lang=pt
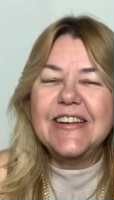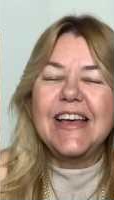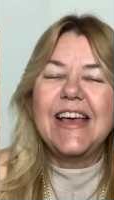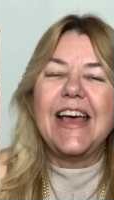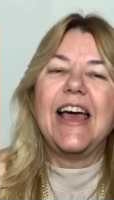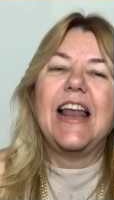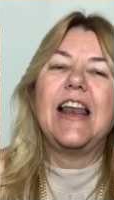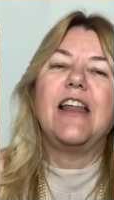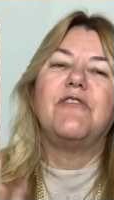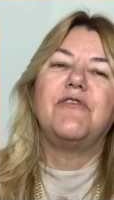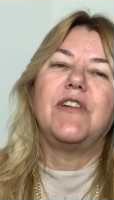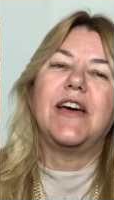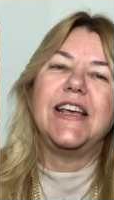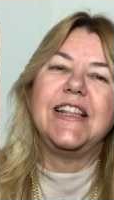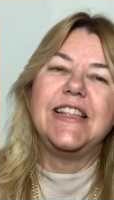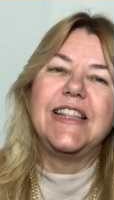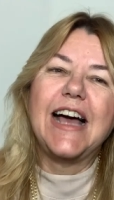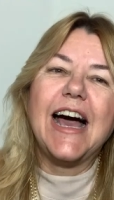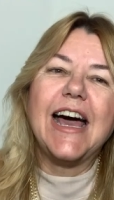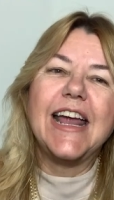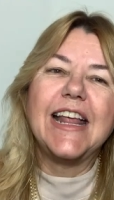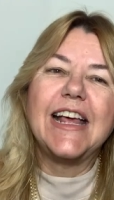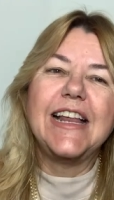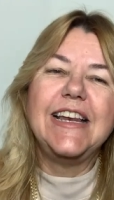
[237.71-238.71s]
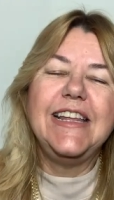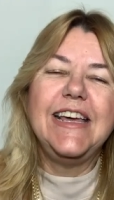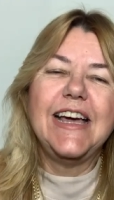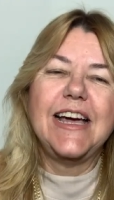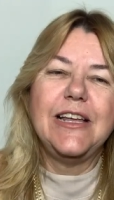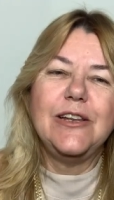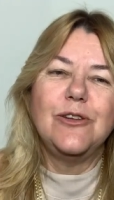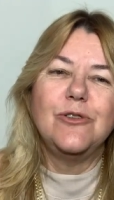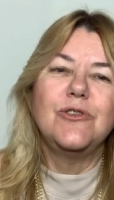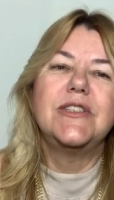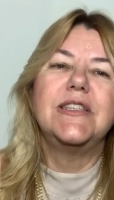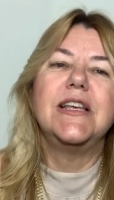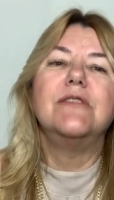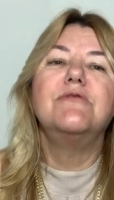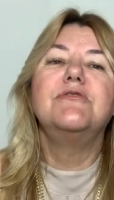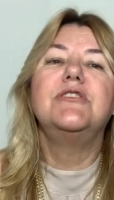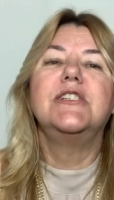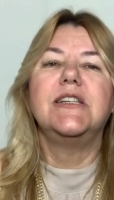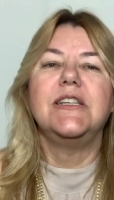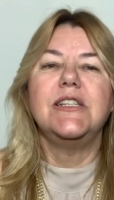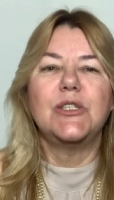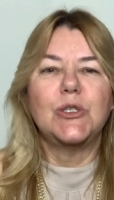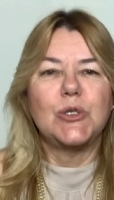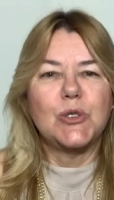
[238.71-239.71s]
ela vai dar ali a ilusão de
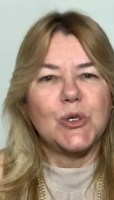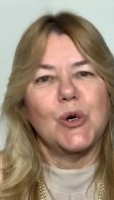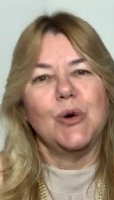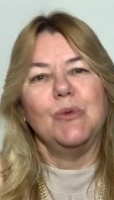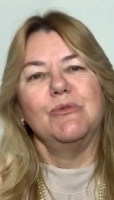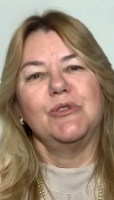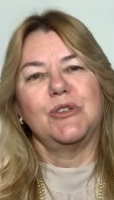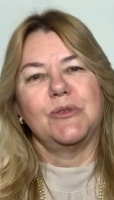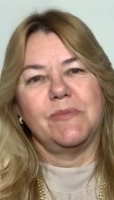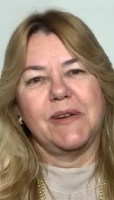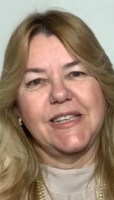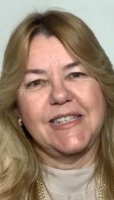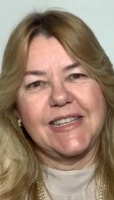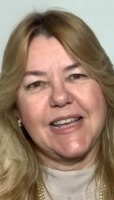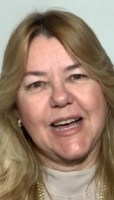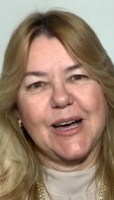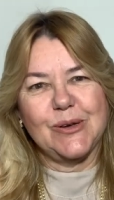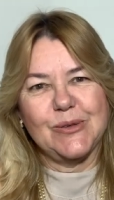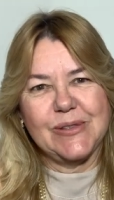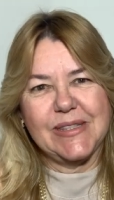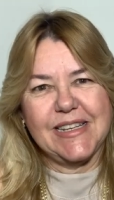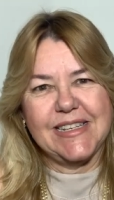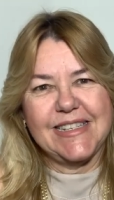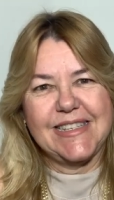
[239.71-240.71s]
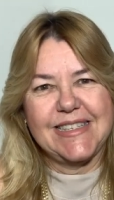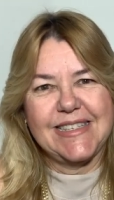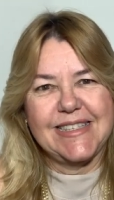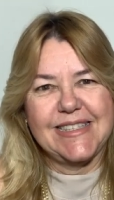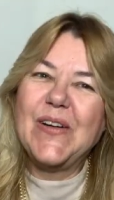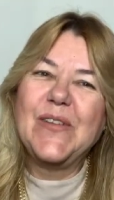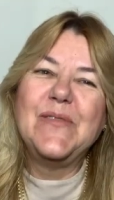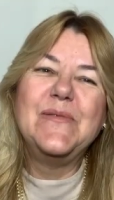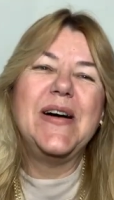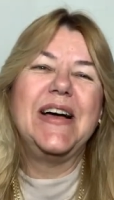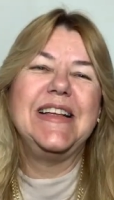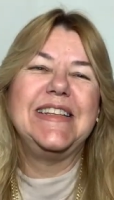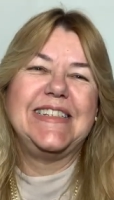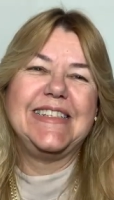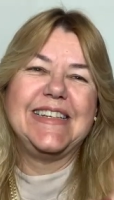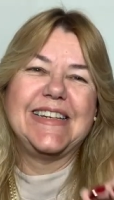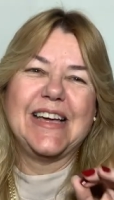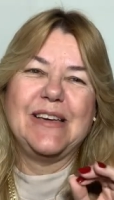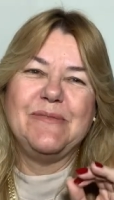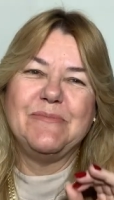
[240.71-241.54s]
que somos mais altas. Uma dica